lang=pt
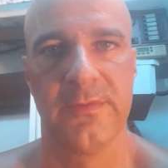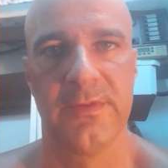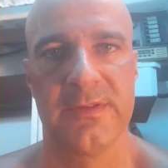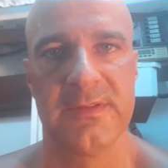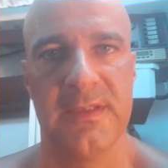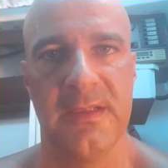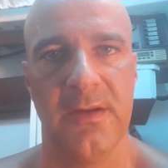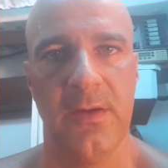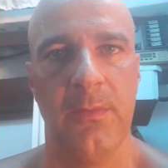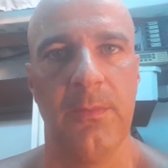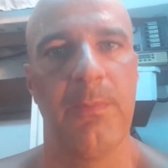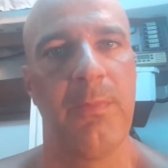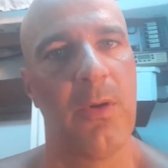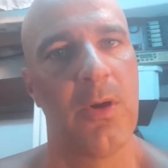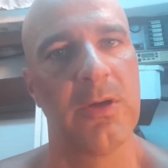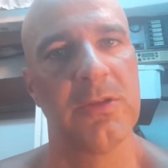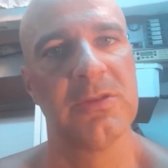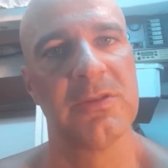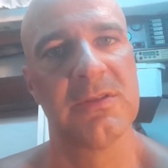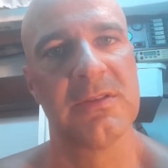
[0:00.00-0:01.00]
você não
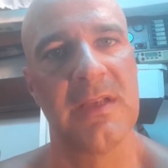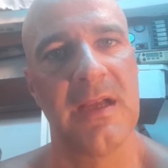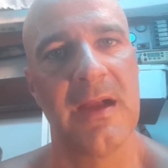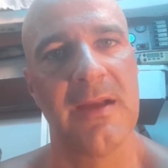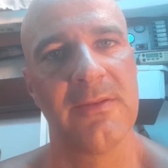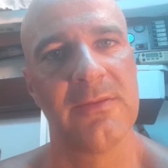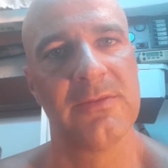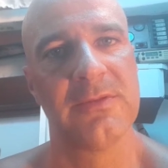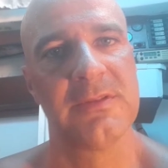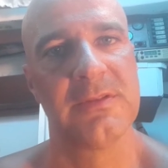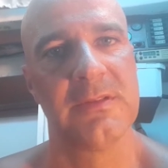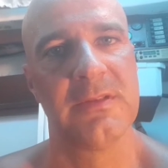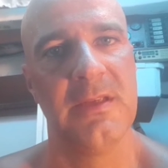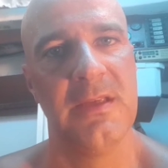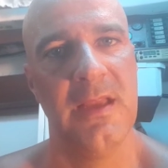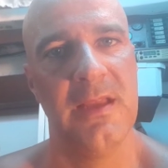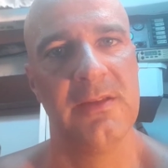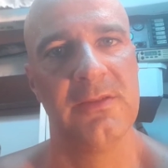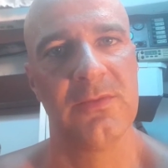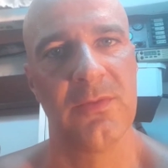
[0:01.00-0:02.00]
pode usar os
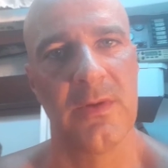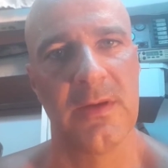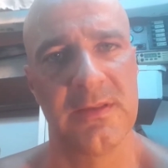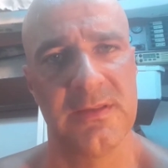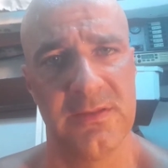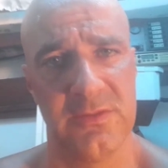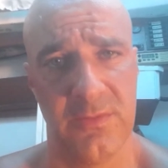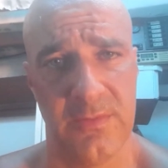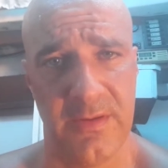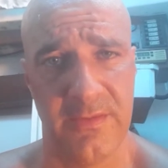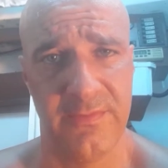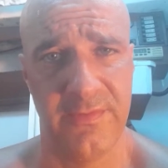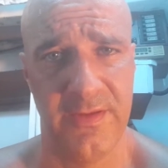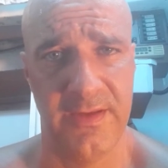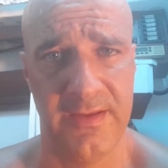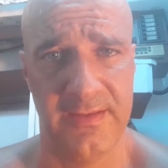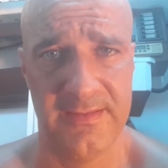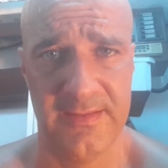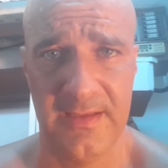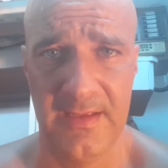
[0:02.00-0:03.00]
500 watts de uma
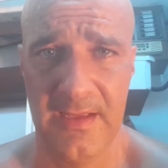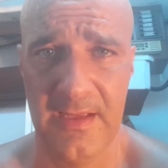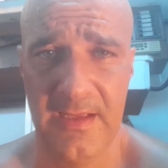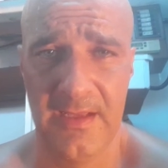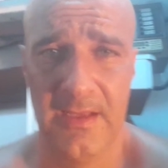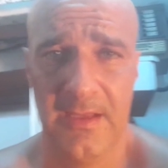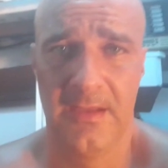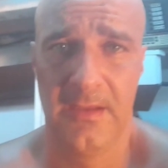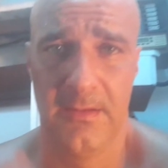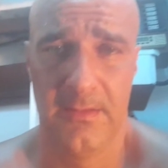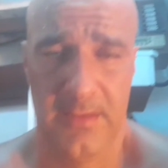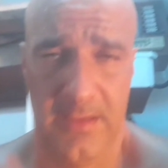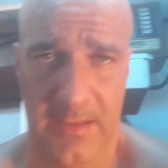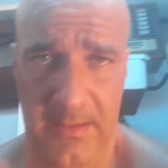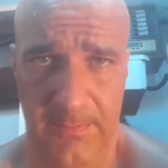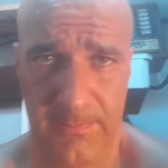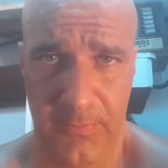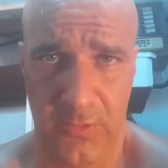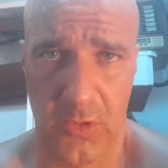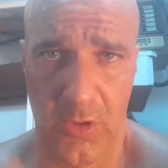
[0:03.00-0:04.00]
vez, ele
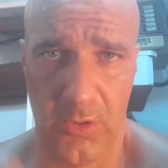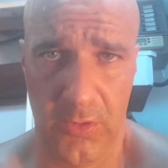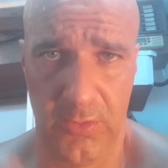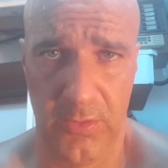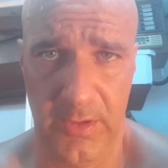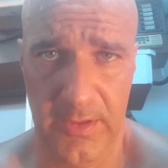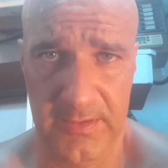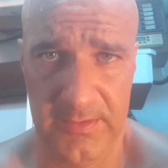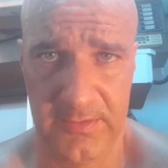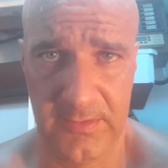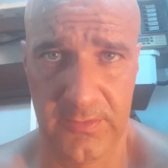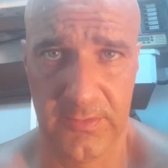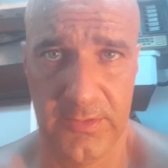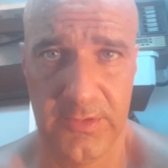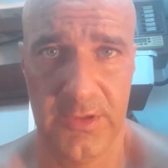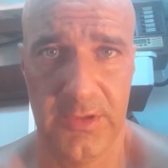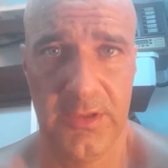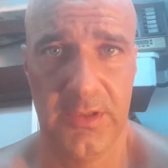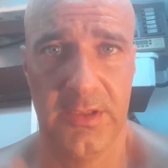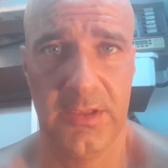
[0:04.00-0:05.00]
corre o risco
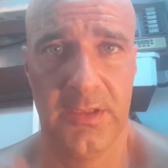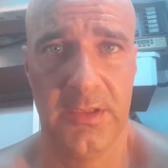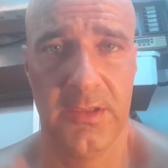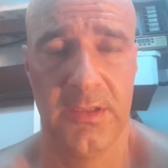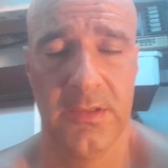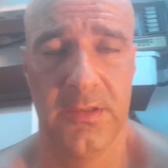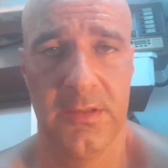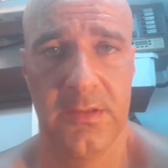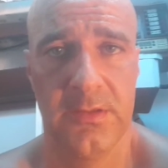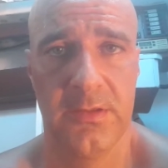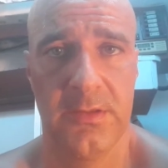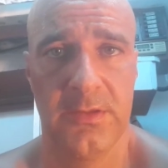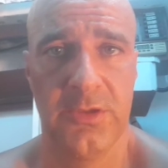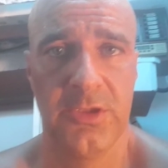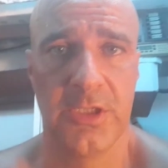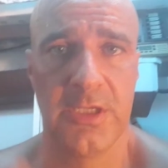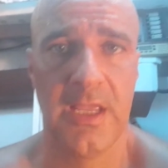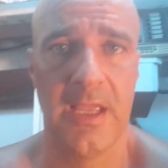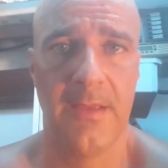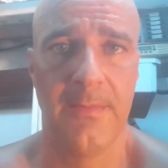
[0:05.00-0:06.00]
de, de
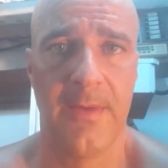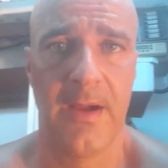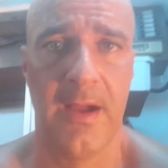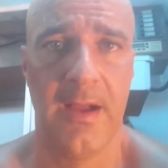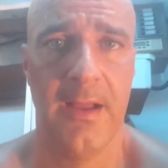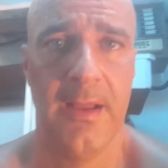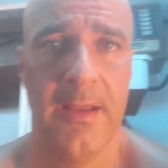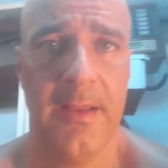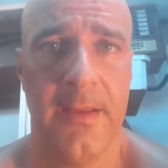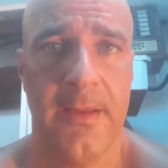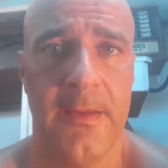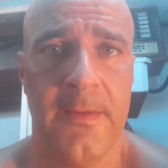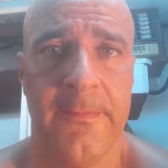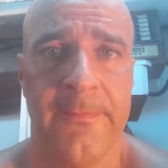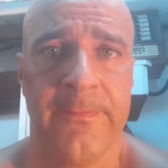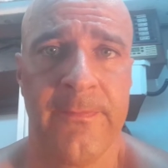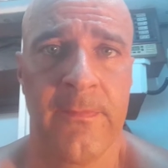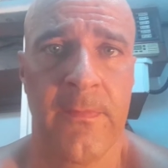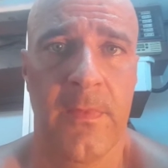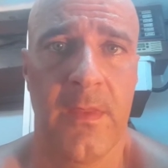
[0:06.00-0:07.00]
queimar.
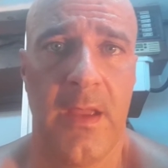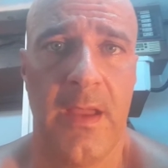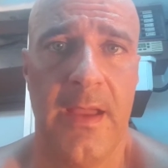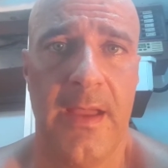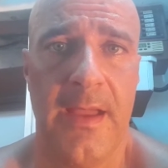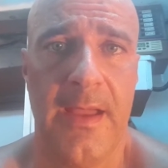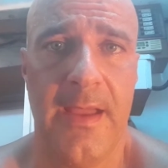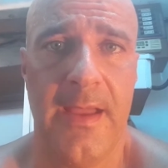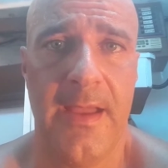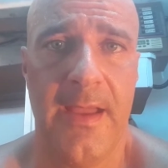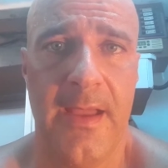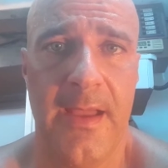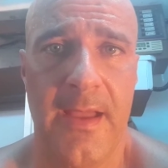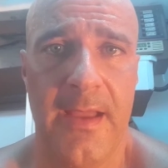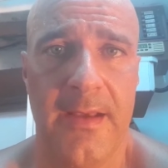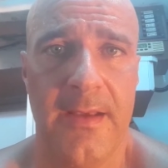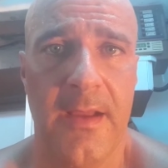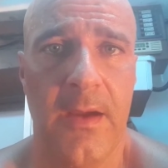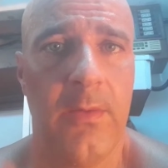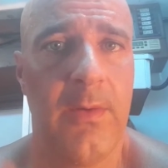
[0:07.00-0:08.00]
É,
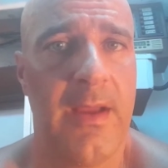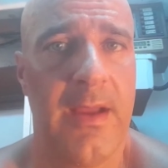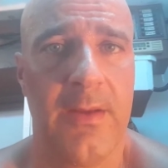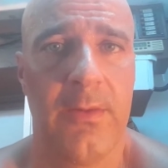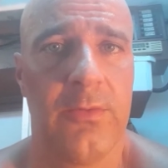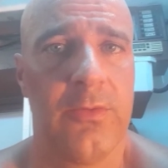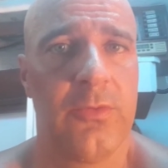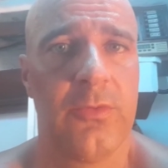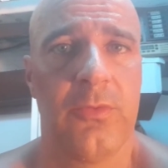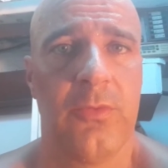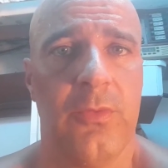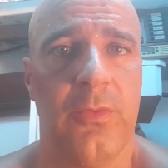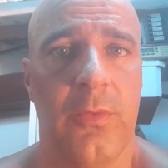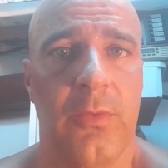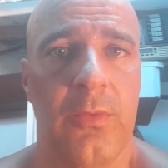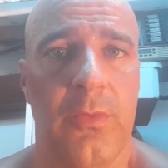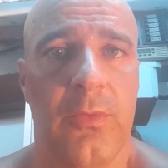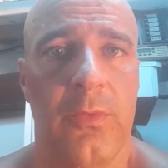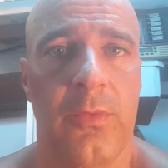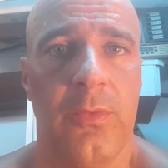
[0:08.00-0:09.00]
não é o,
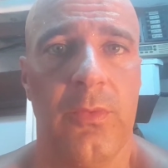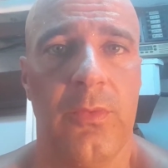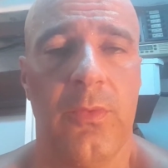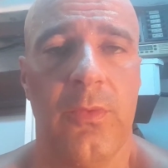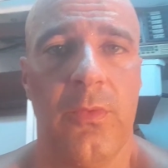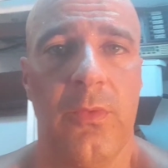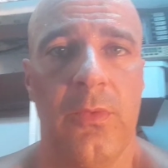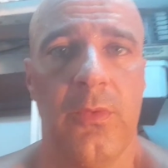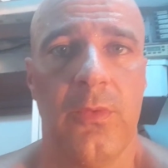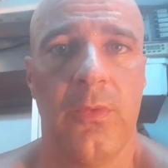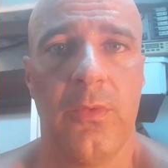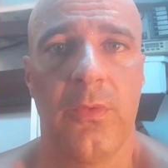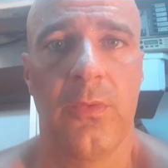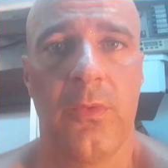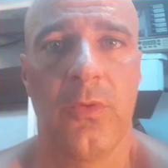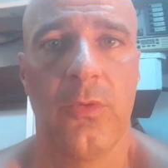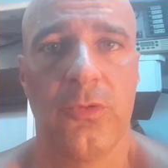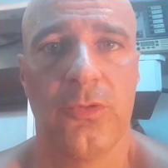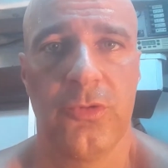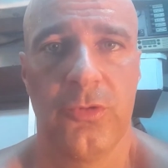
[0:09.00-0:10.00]
o, o,
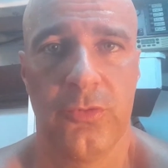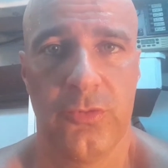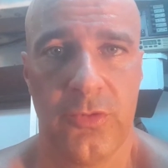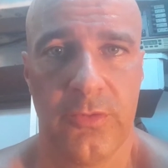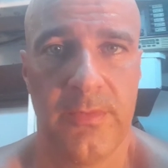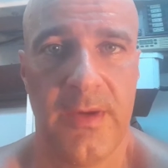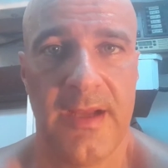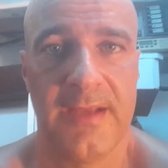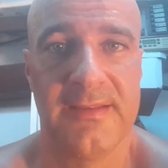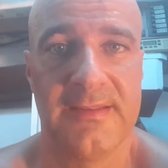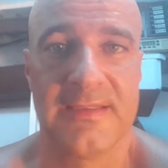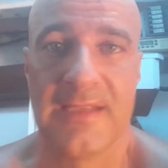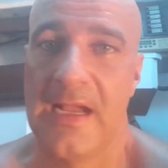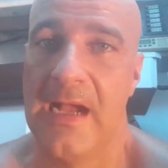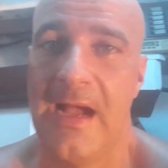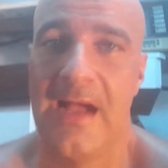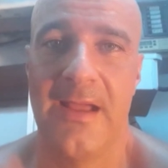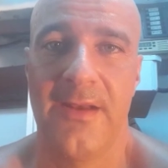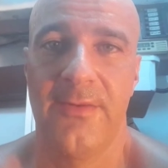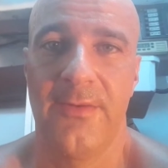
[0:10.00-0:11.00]
conjunto mais
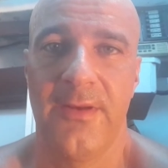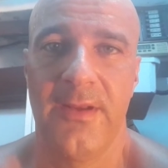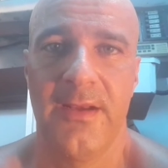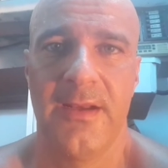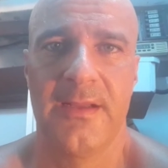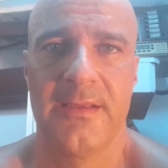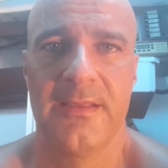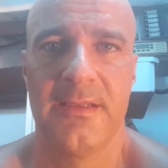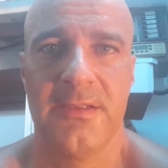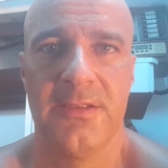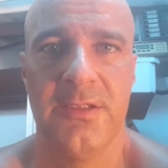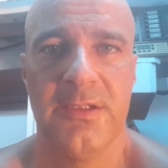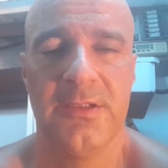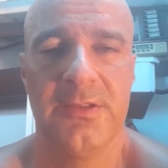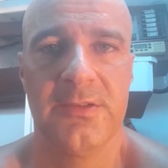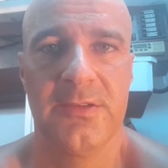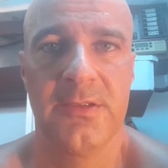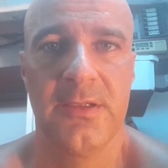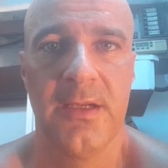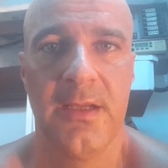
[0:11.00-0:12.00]
caro nem nada
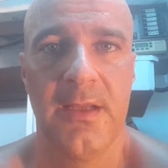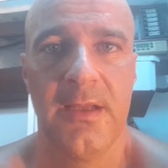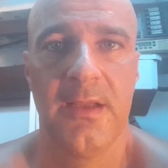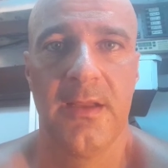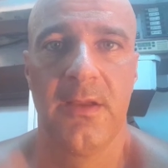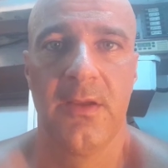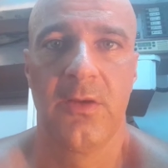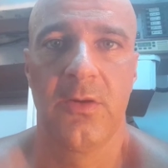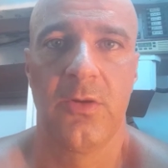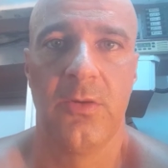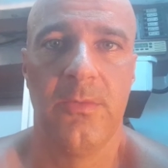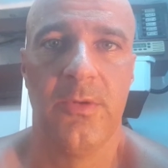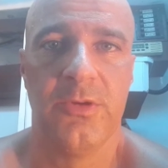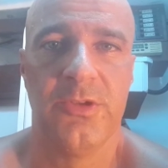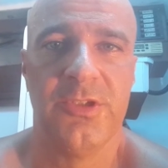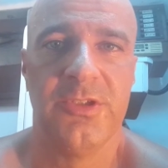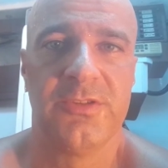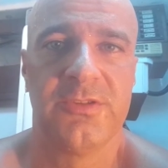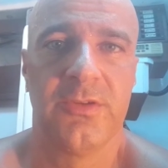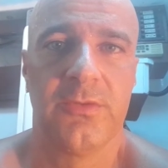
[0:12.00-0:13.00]
disso. Como eu
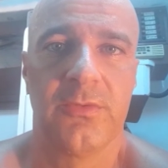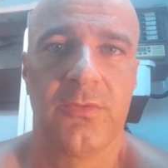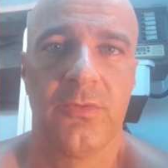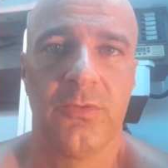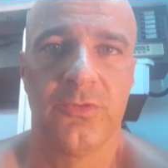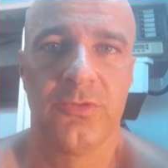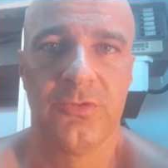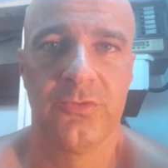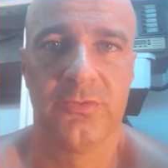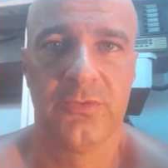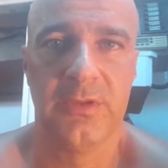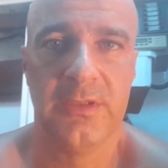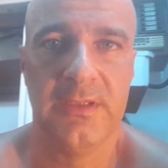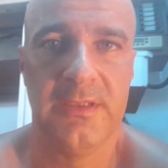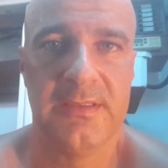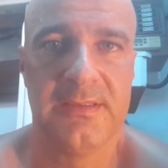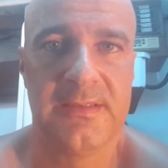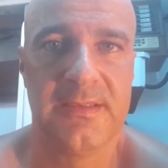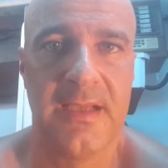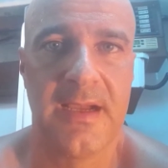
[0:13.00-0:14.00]
disse, é um conjunto
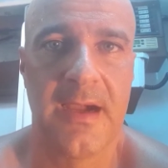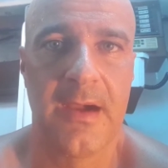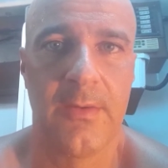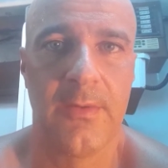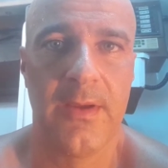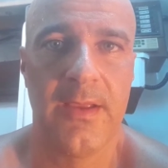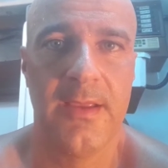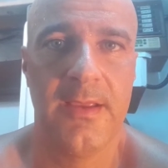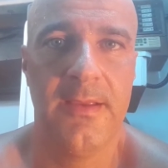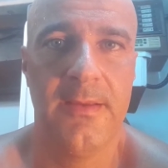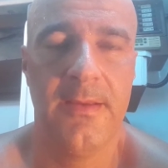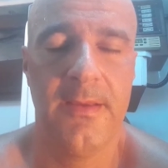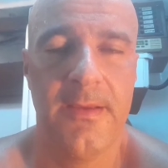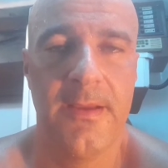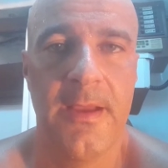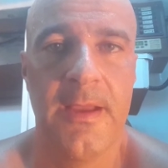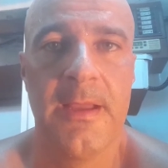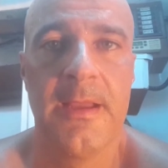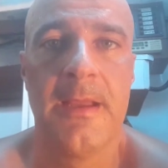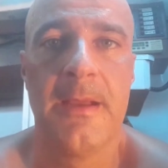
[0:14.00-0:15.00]
inicial aí,
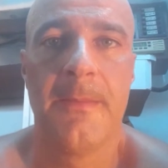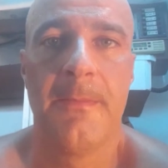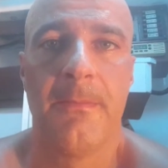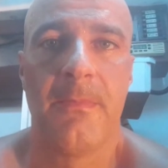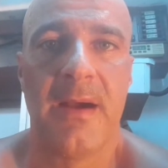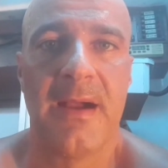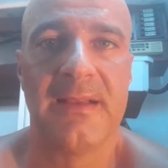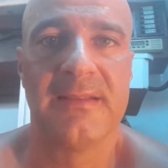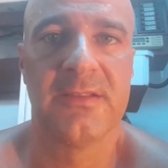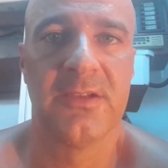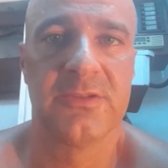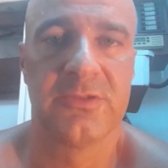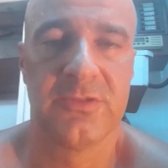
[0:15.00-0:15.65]
mas é o